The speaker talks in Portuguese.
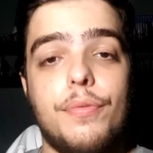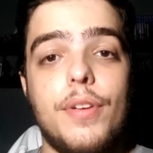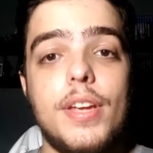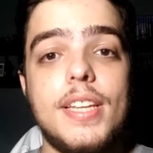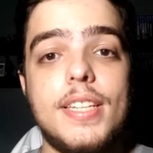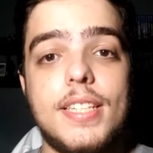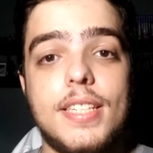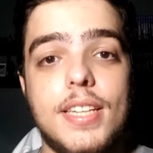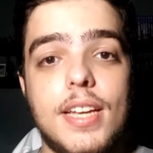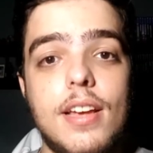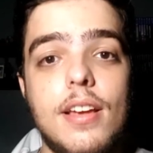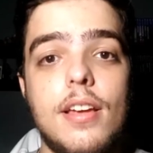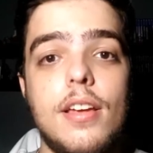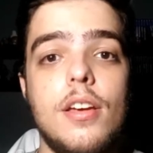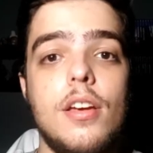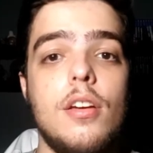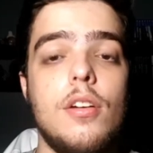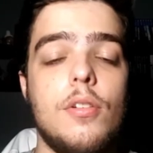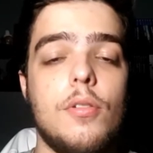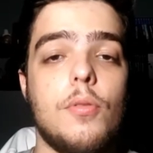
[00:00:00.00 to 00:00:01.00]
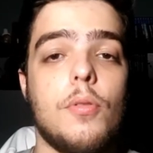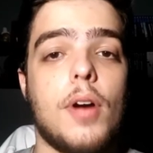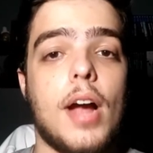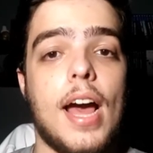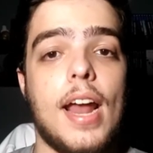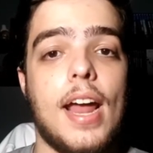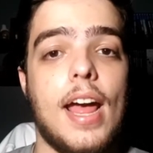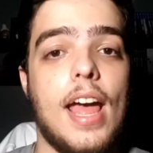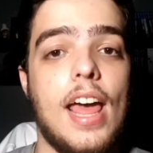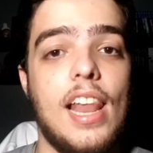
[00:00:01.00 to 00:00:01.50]
vencer um
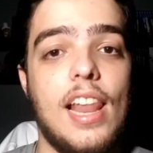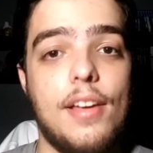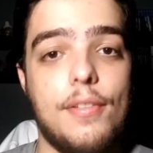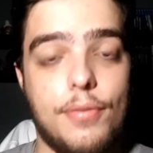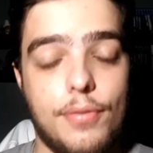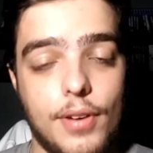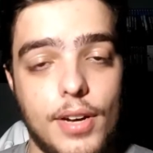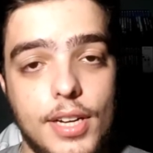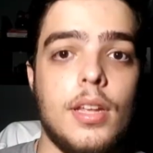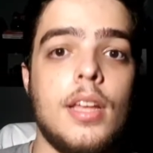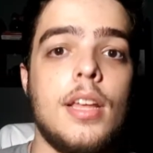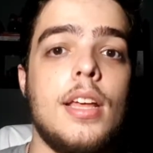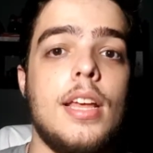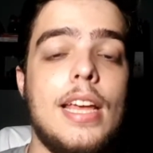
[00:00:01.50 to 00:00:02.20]
cara relevante